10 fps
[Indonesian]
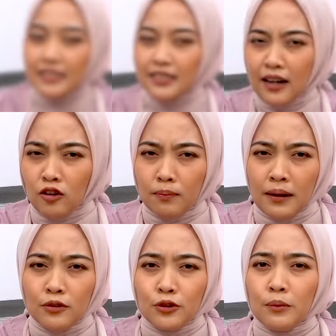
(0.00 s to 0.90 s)
Jangan
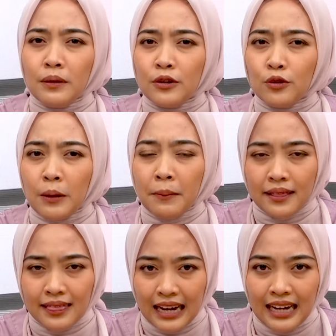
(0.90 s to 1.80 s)
lupa untuk melindungi
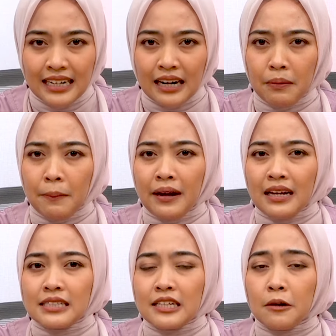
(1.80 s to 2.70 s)
mata dari
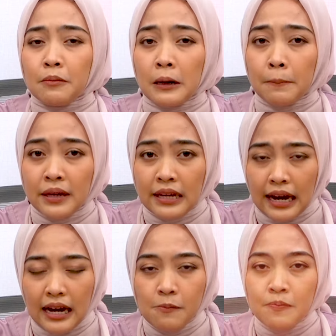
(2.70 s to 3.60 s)
paparan sinar berlebih ya,